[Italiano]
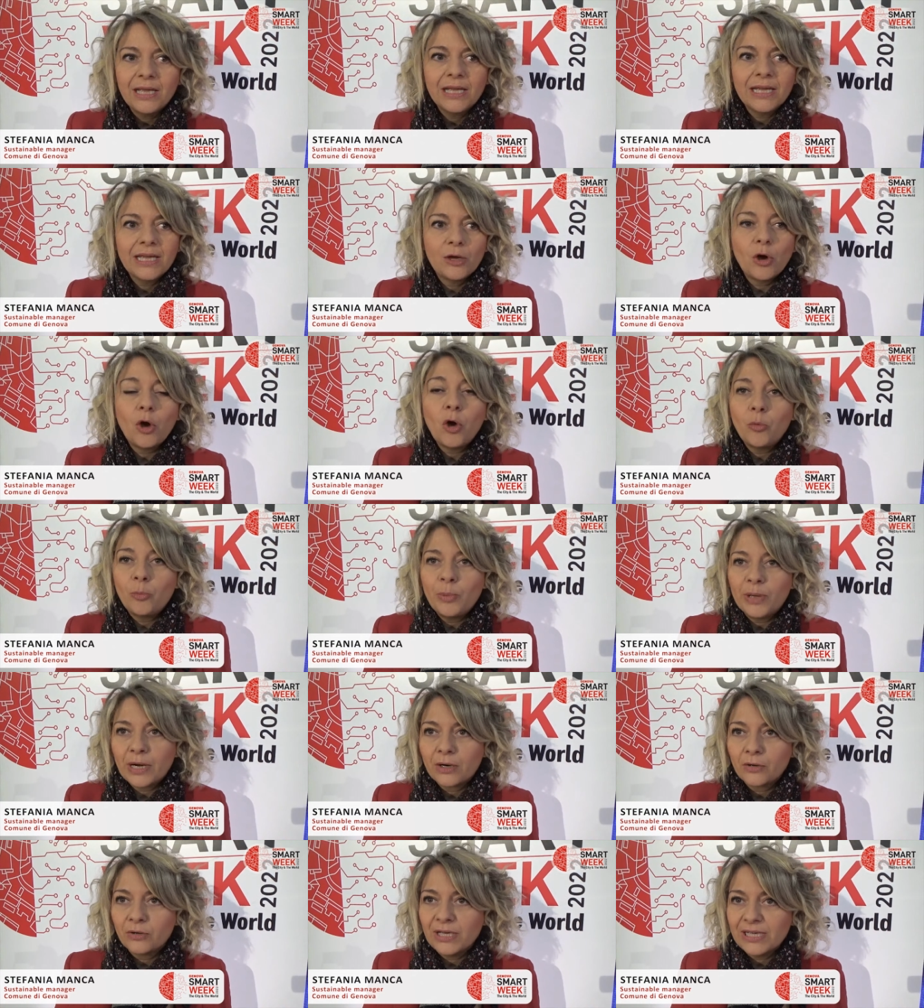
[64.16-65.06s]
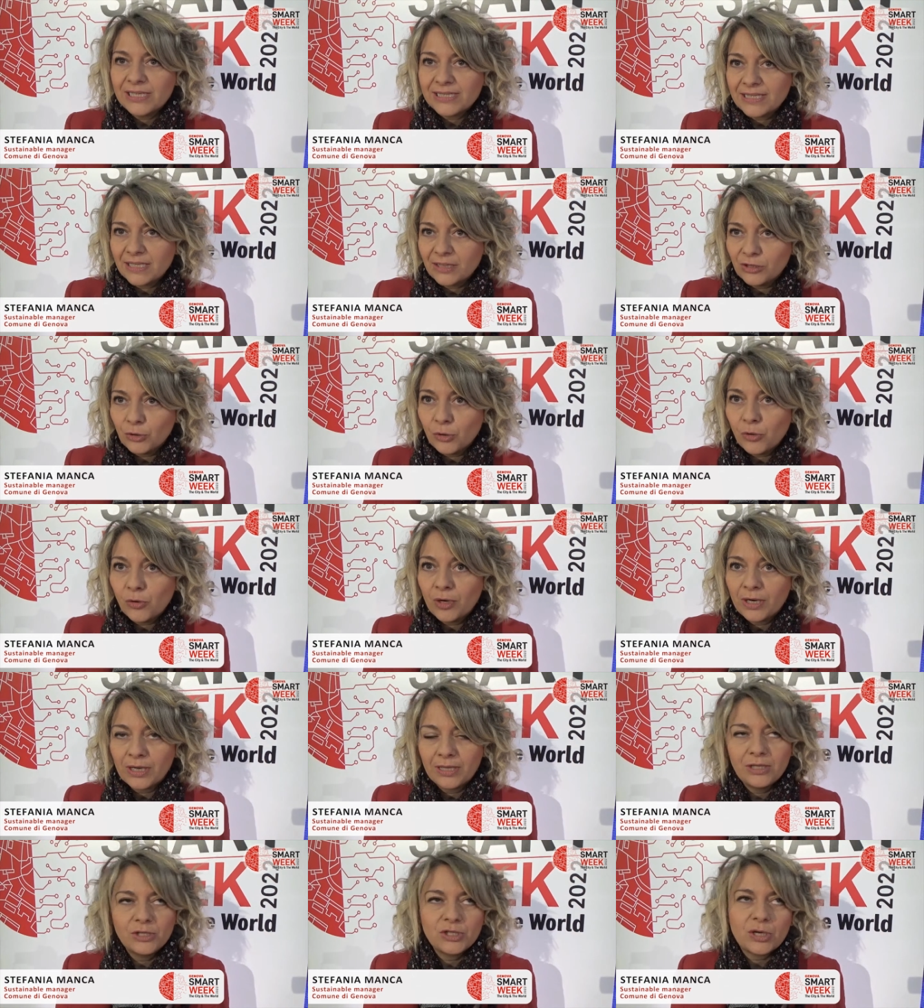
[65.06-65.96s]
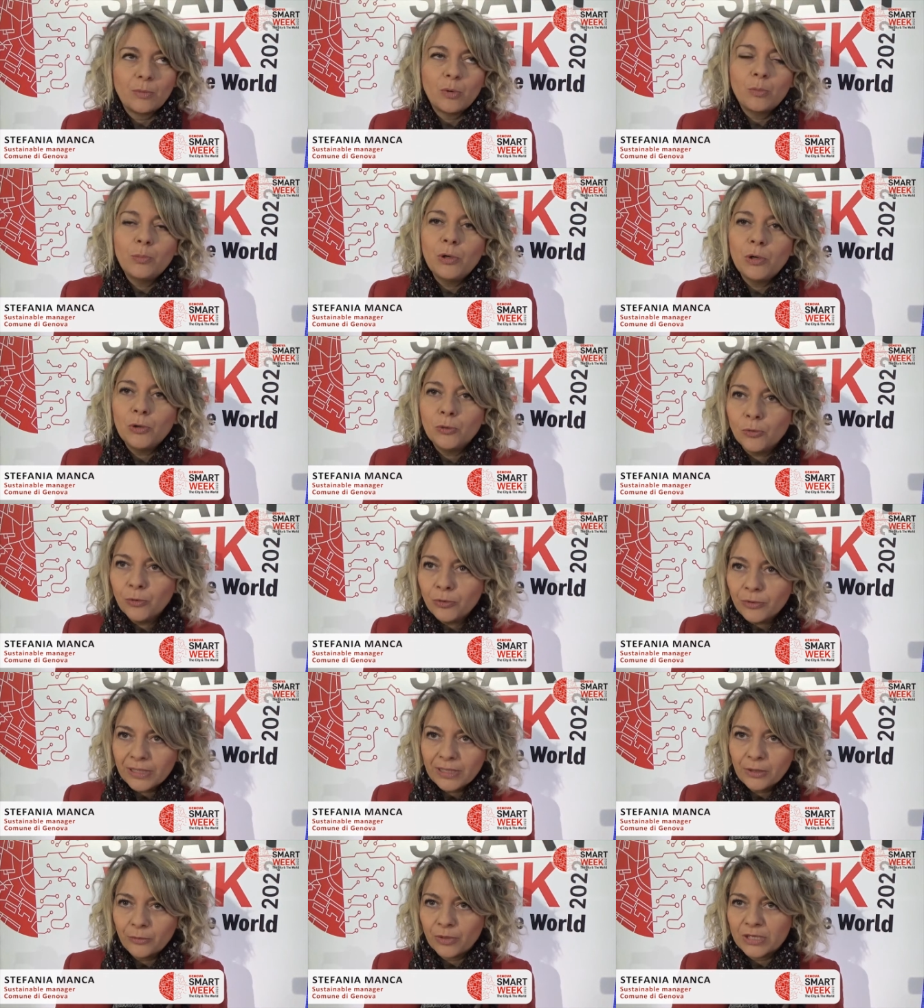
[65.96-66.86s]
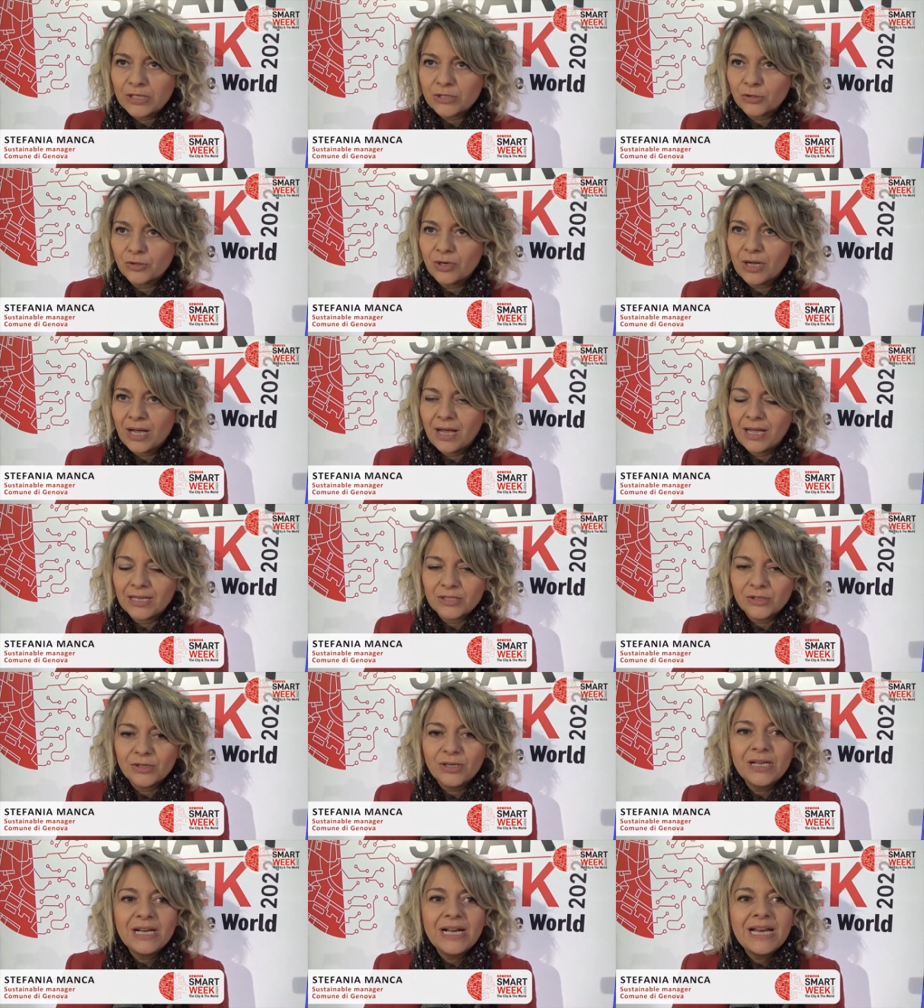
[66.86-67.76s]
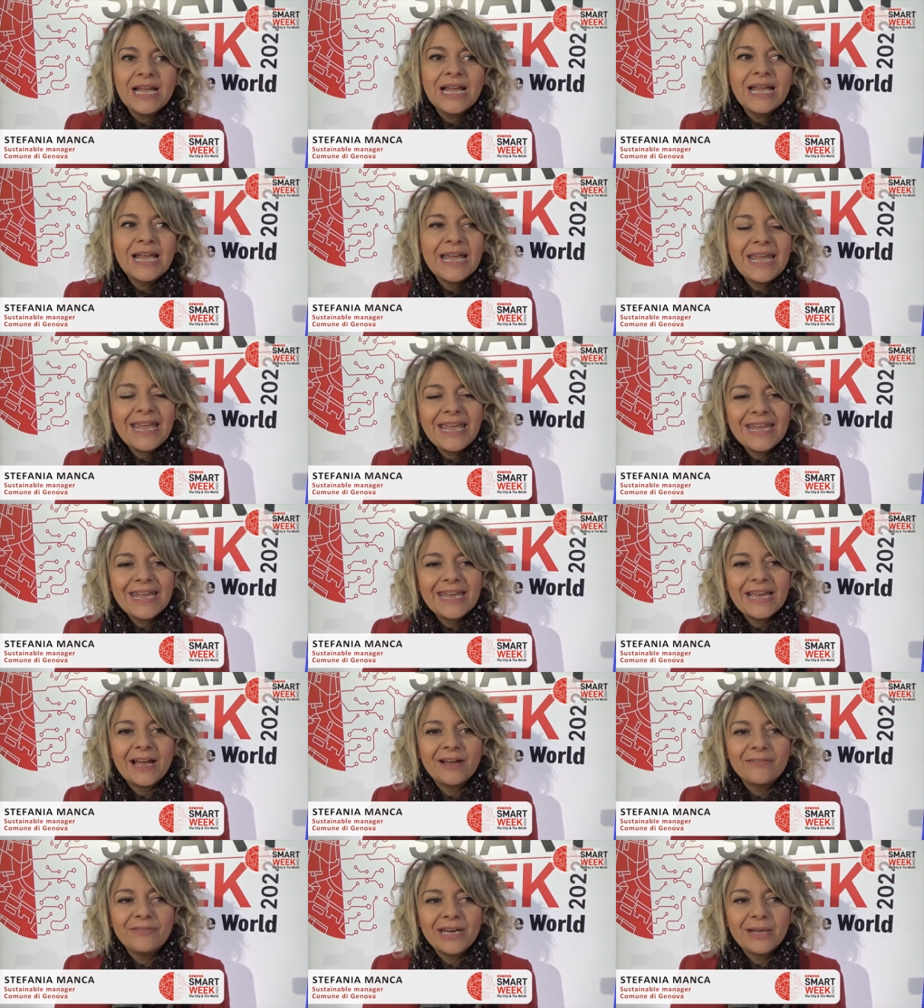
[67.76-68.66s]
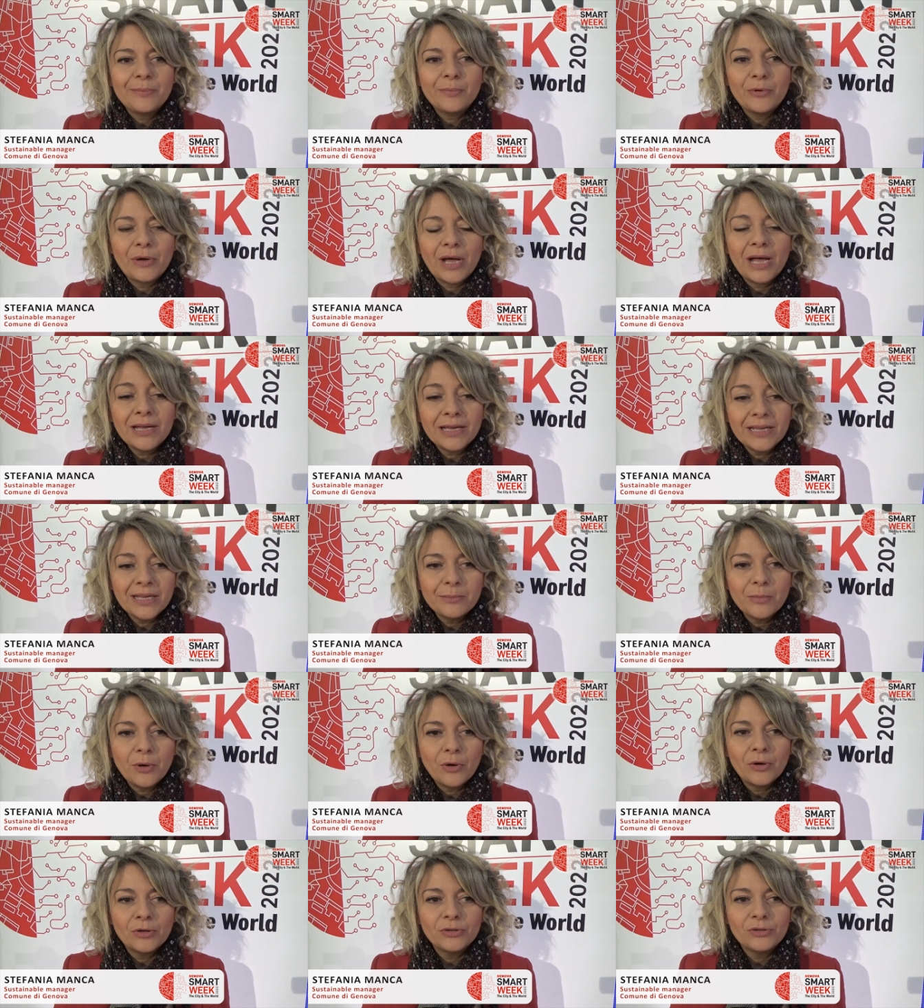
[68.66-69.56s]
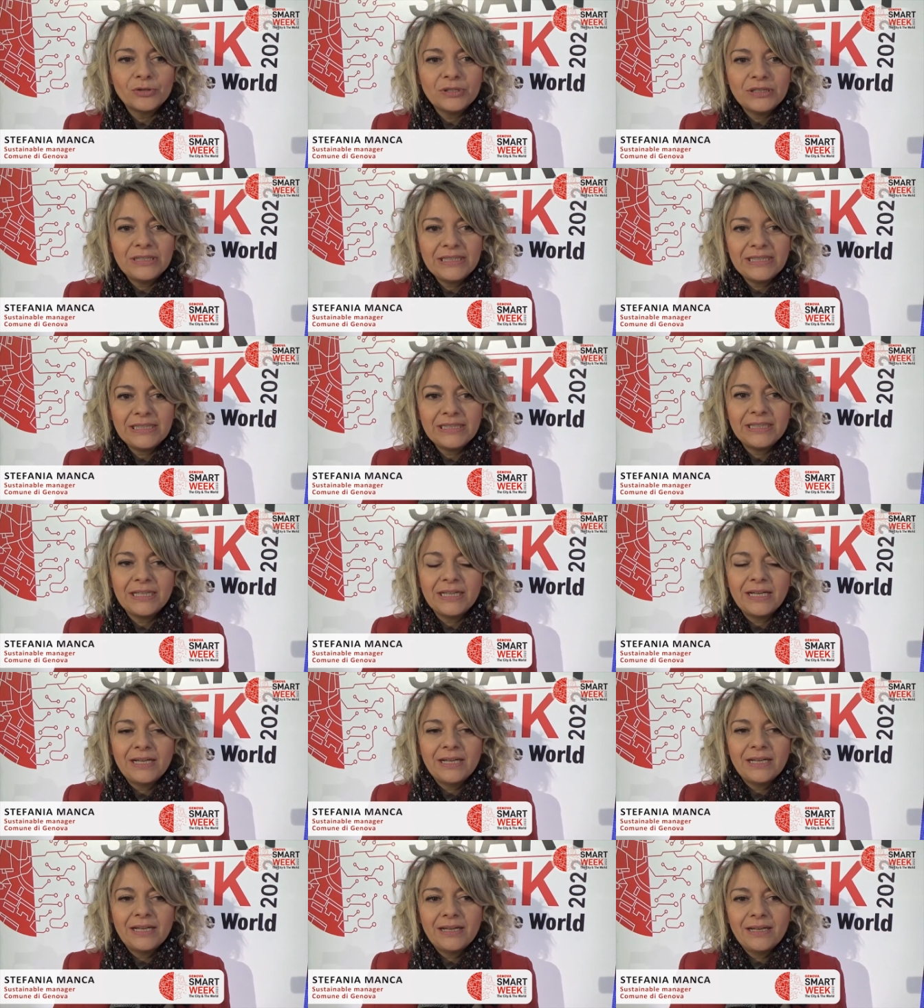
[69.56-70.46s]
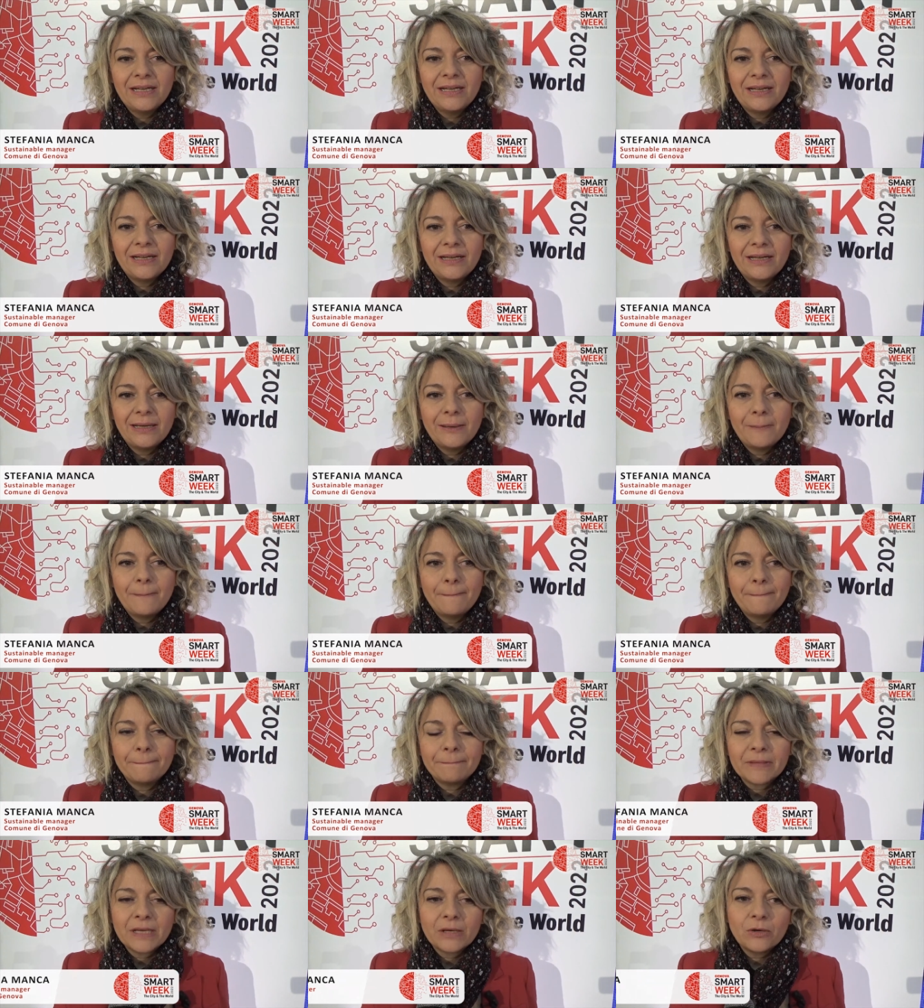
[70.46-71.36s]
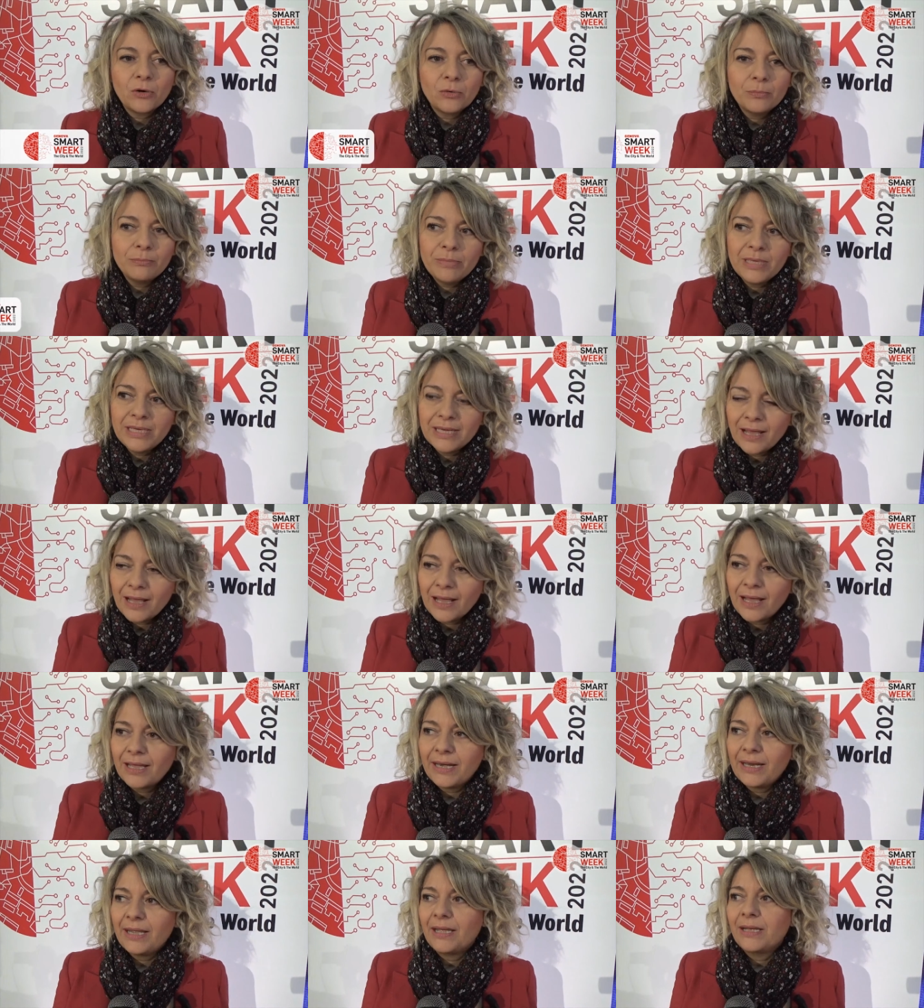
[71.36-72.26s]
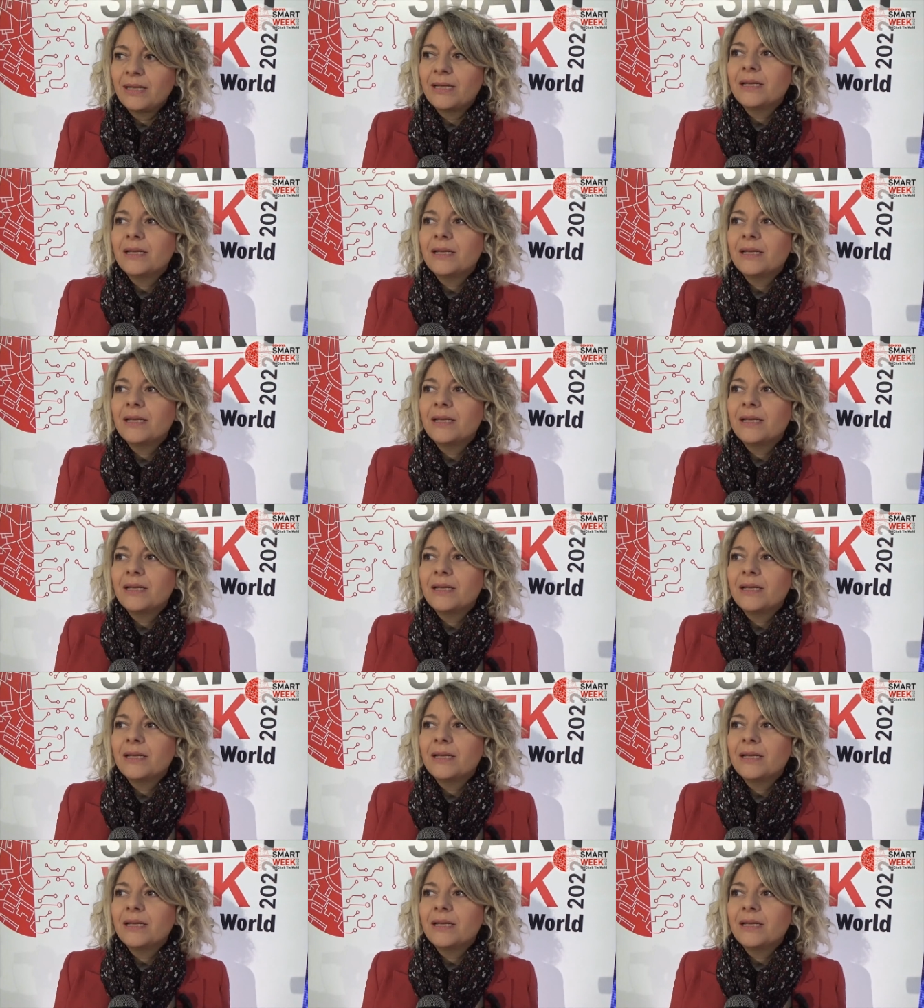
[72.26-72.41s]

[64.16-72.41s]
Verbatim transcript: che operano nel settore diciamo blu in questo caso e avremo anche modo di di eh, combinare